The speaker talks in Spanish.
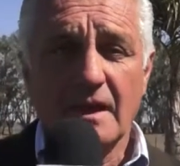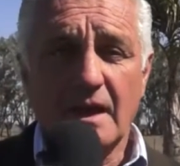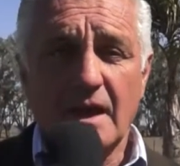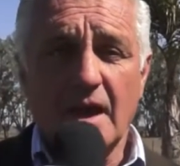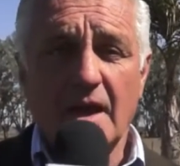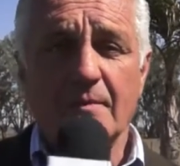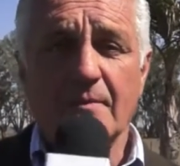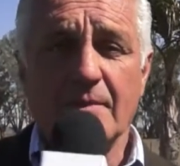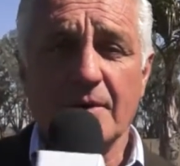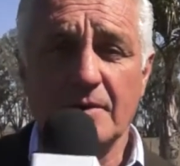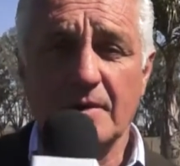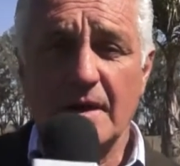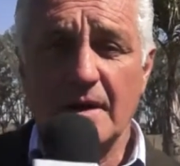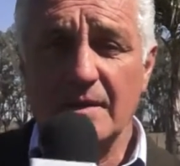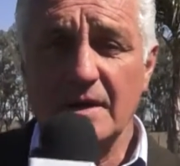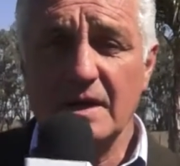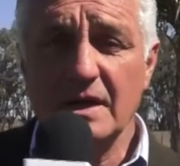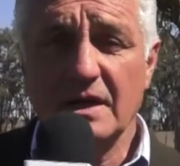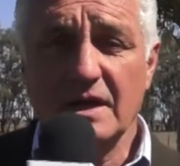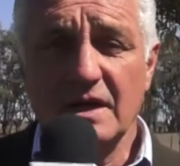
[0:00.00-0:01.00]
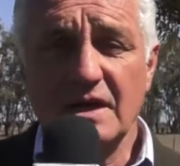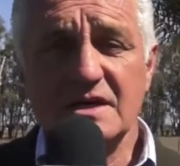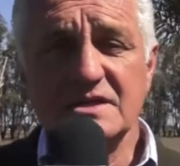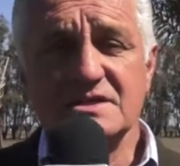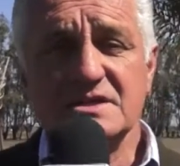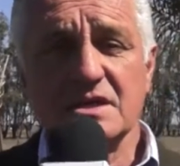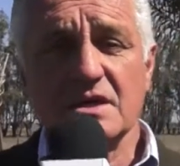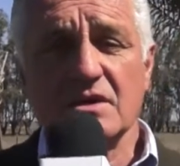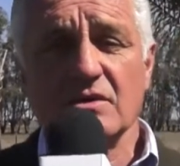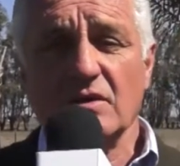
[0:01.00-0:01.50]
es probable que
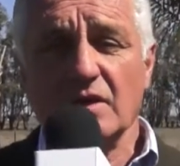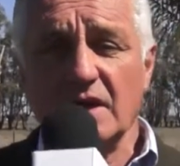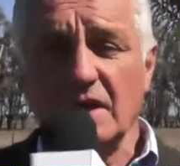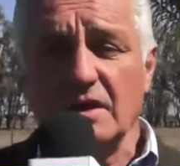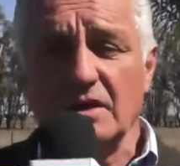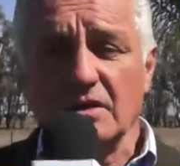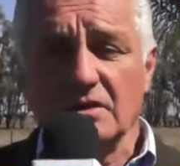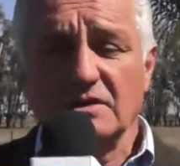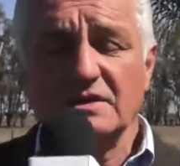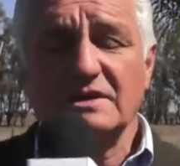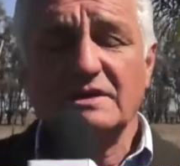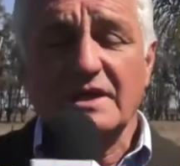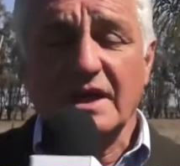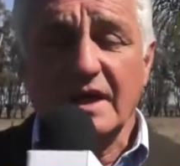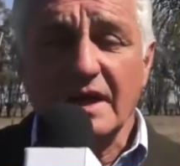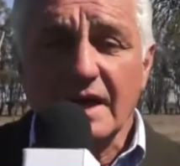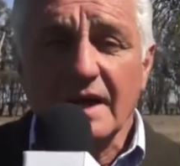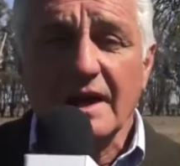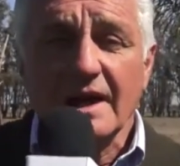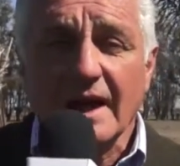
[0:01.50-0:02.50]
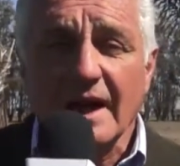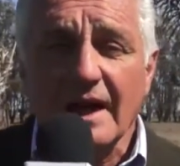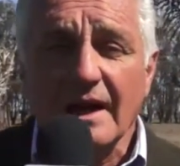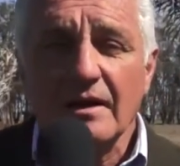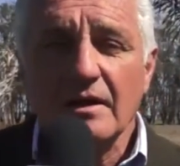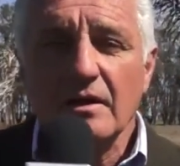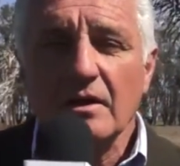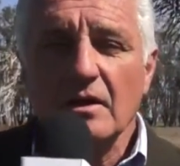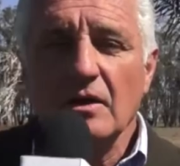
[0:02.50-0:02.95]
ese rodeo tenga